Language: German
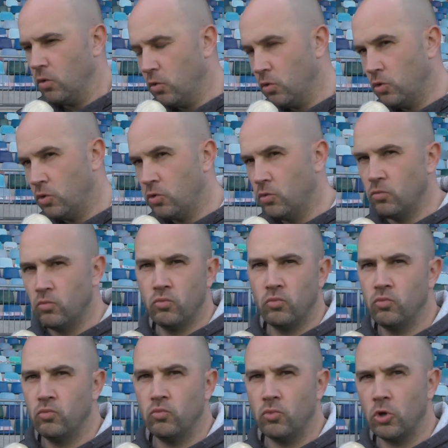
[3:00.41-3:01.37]

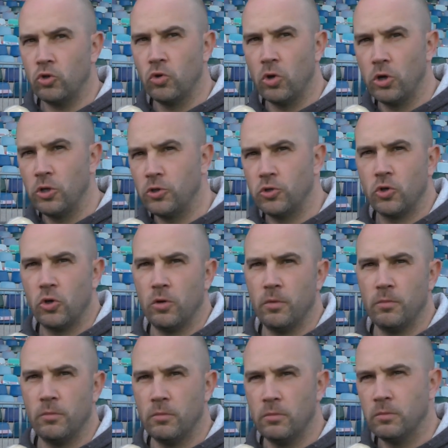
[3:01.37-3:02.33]
Und natürlich
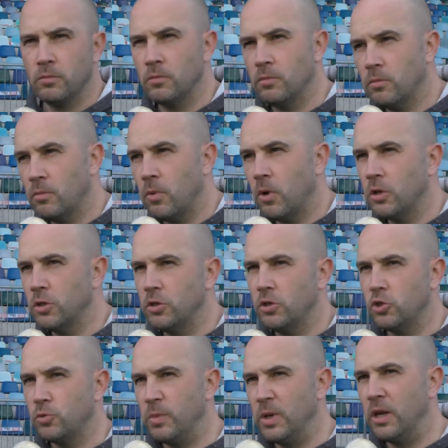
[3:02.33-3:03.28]
ähm, haben
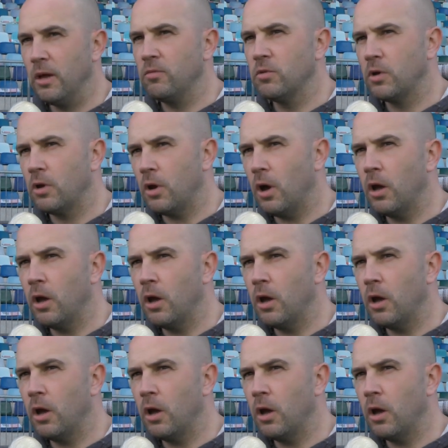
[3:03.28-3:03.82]
die Spieler, wo dann